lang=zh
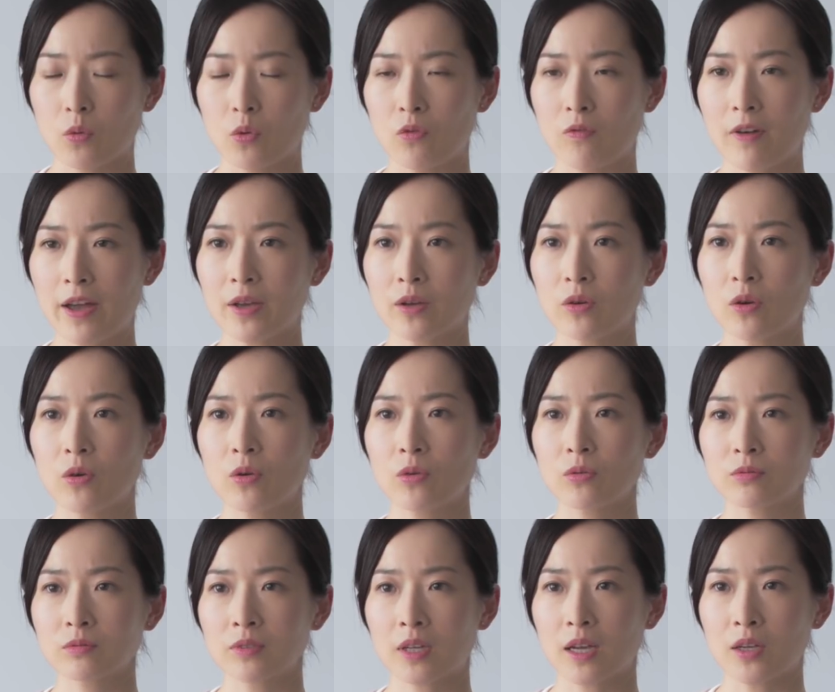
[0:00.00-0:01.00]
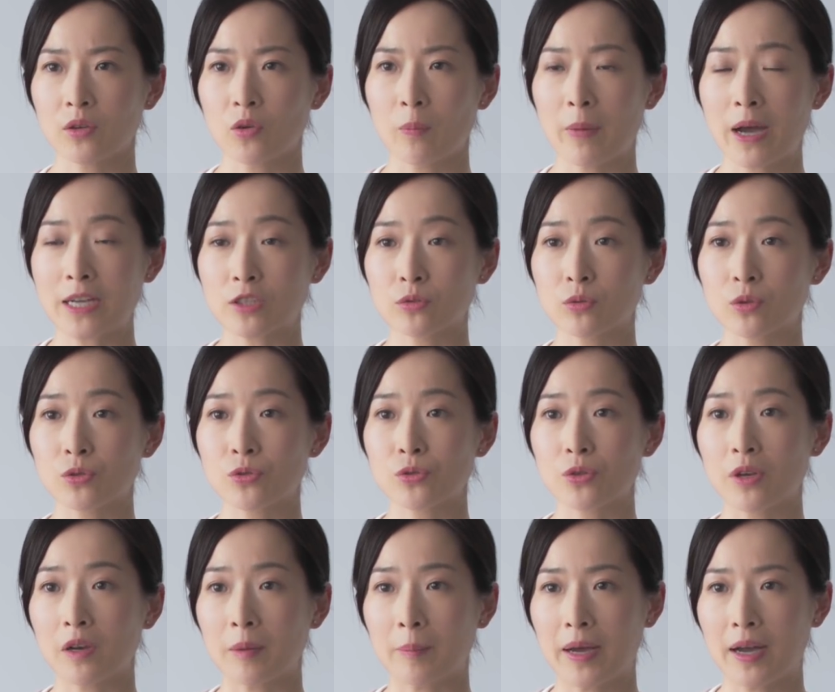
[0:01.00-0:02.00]
我外公他有八十多
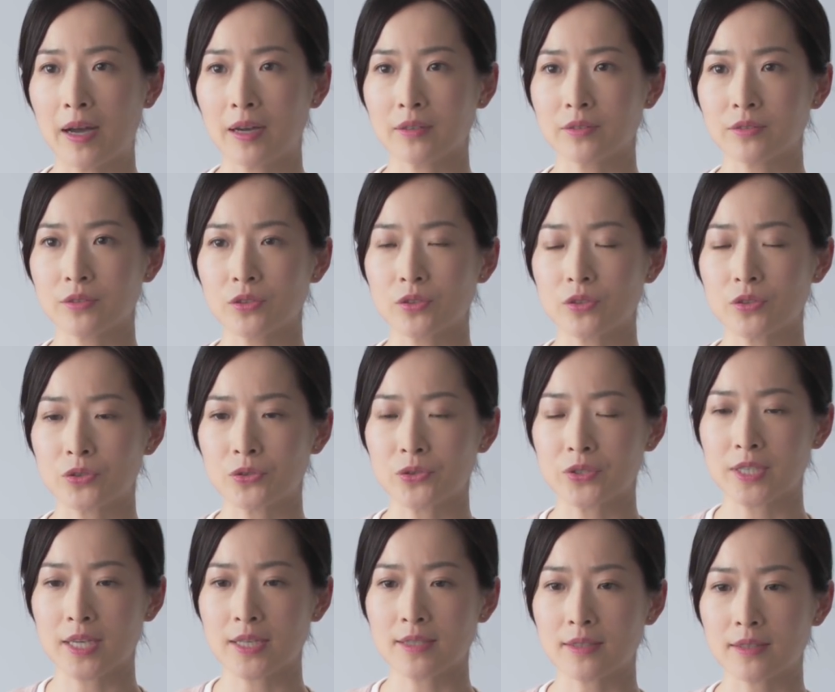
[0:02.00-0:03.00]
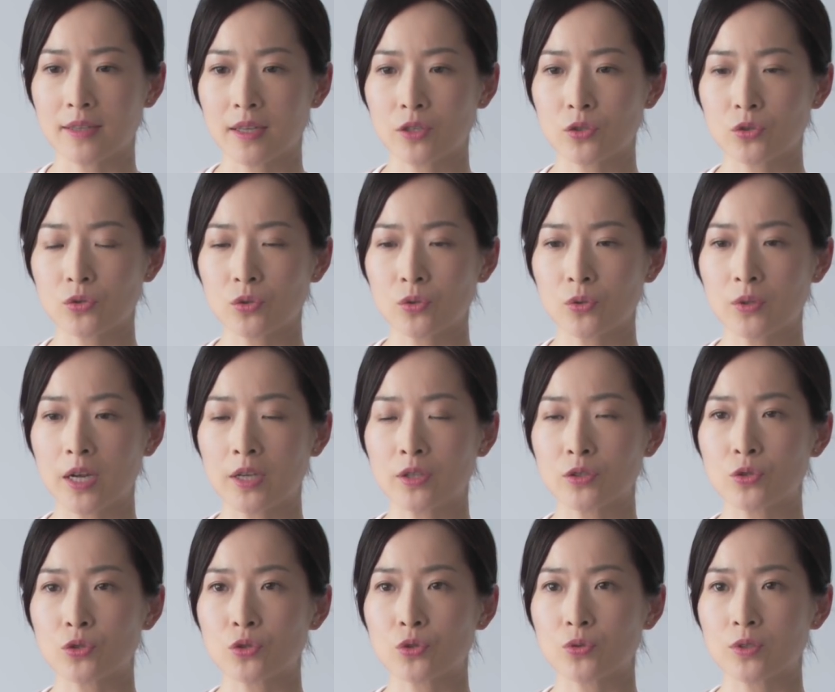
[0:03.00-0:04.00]
岁了嘛？就是前几年突然
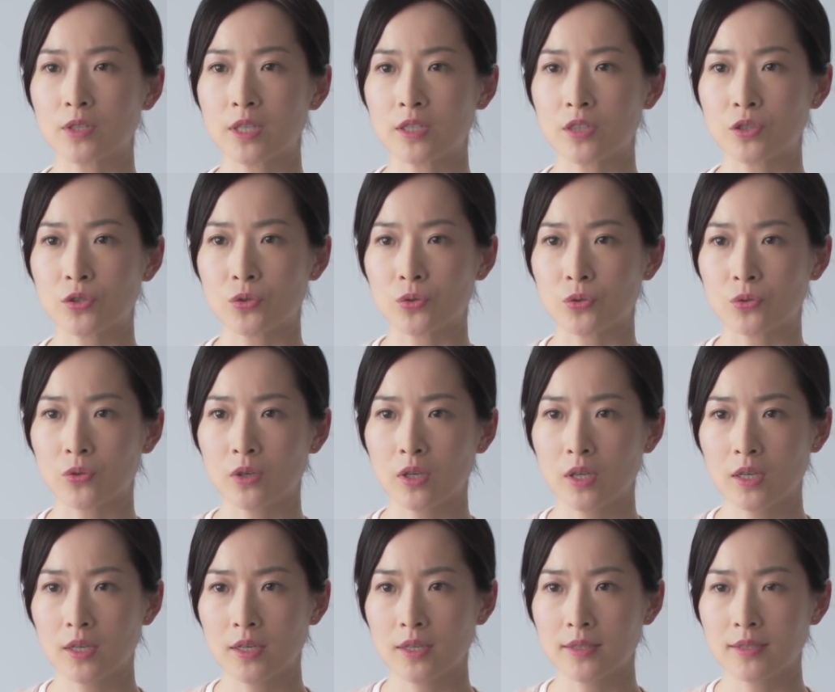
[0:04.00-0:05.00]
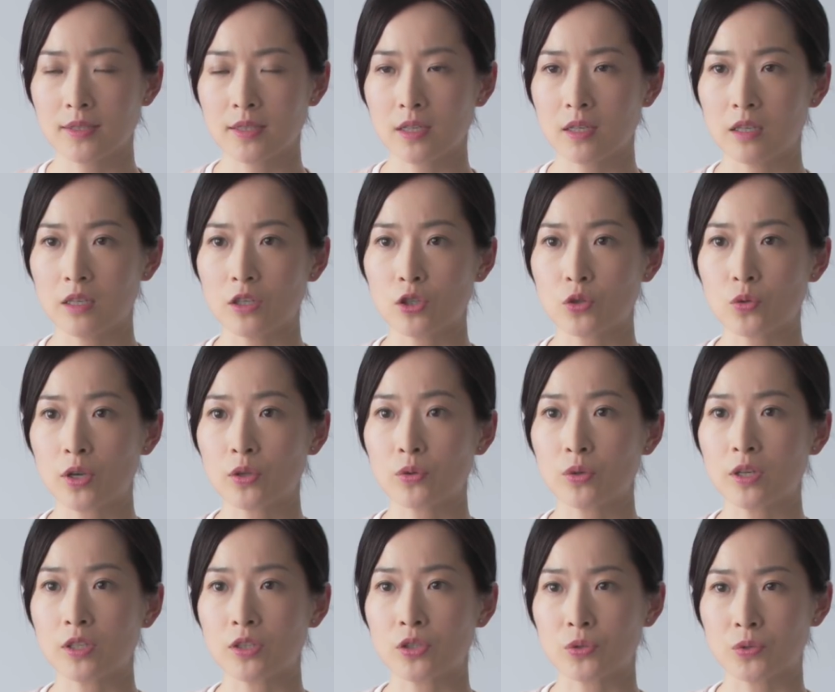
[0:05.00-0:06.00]
就出现这种记忆力衰
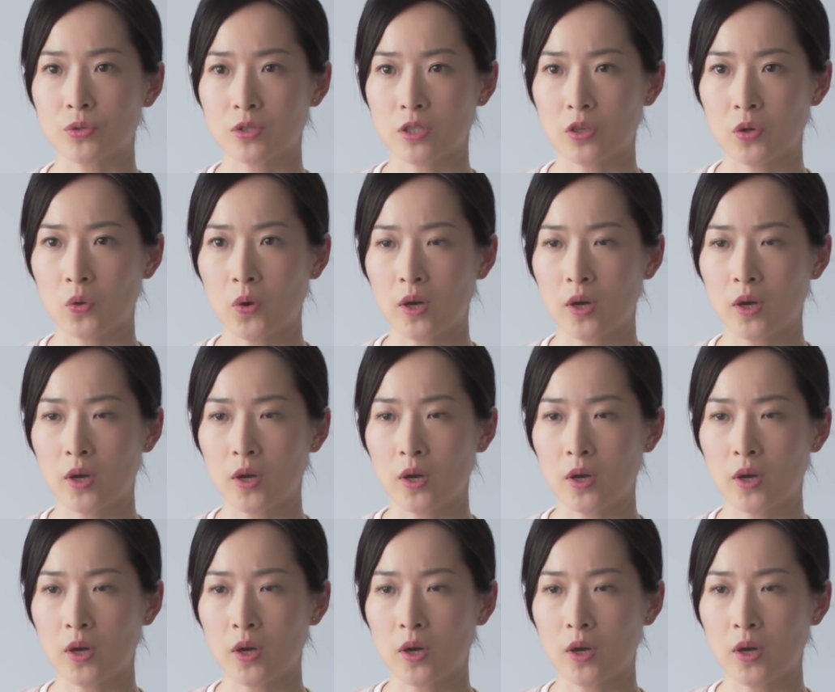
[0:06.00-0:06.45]
退这种情